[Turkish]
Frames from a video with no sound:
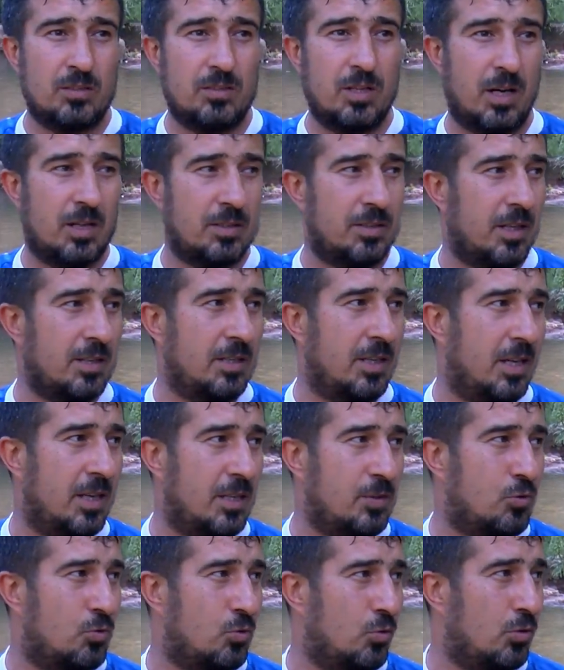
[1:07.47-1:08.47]
dağdan
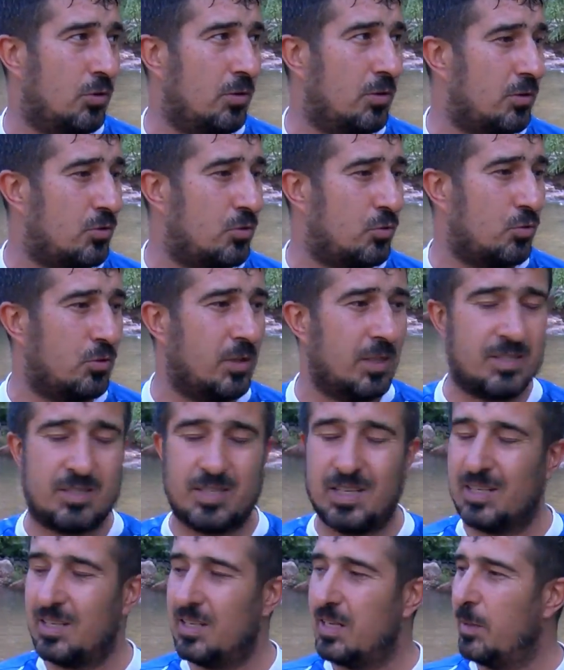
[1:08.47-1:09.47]
gelen su suda
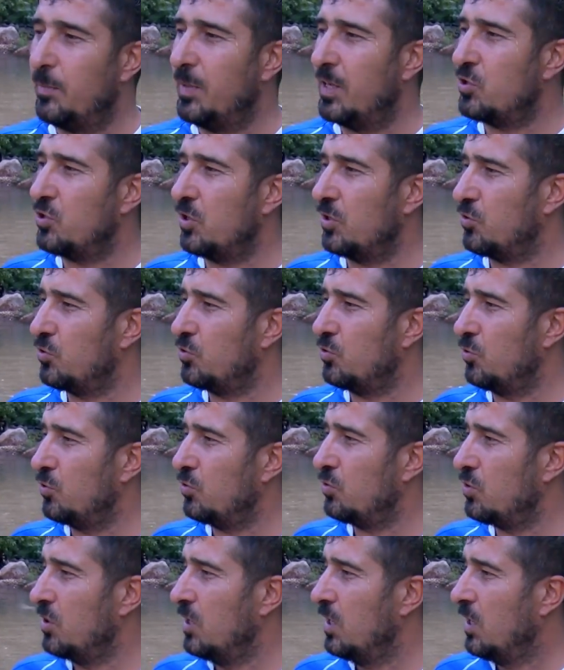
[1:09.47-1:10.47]
serinlemeye çalışıyoruz.